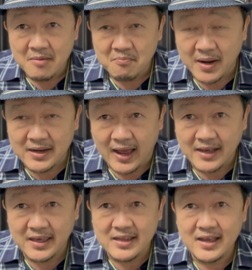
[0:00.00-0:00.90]
มันหา
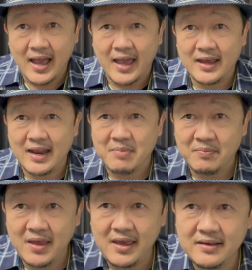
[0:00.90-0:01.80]
กินง่ายอะไรแบบ
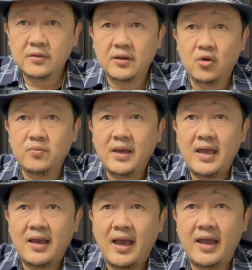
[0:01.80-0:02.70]
นี้สรุป
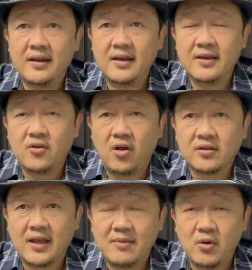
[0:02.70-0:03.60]
ง่าย ๆ เลยก็
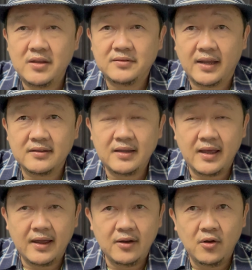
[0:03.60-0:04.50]
ทางบริษัทเนี่
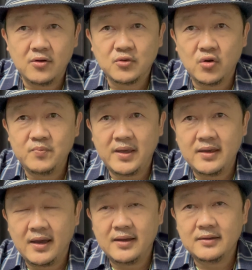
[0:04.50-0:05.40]
ยลงทุนไป
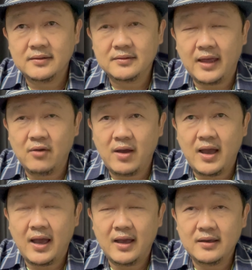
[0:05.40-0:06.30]
เยอะ แต่ว่า
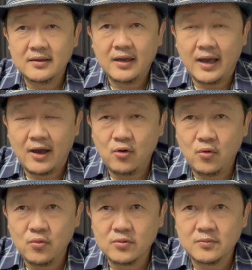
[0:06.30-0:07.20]
เอา
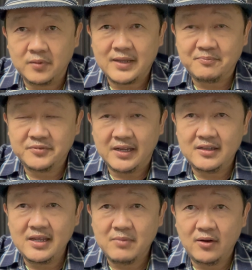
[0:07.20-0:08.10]
ทรัพย์สิน
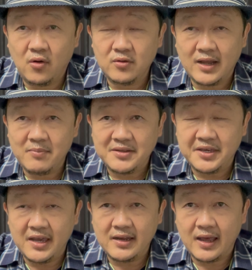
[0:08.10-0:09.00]
ที่มาลงในบัญ
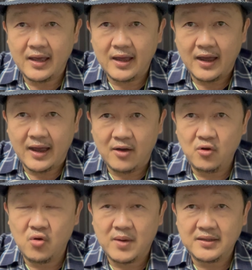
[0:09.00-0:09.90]
ชีเนี่ยเอา
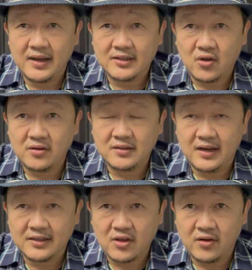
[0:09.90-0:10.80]
ลงมาทีละท่อนที
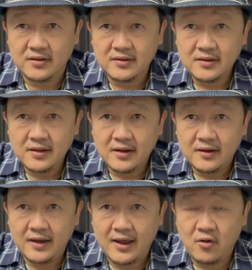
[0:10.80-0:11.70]
ละท่อน
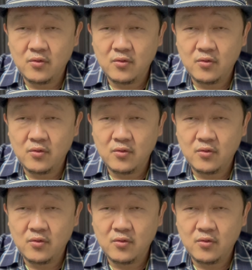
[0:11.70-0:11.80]
แล้ว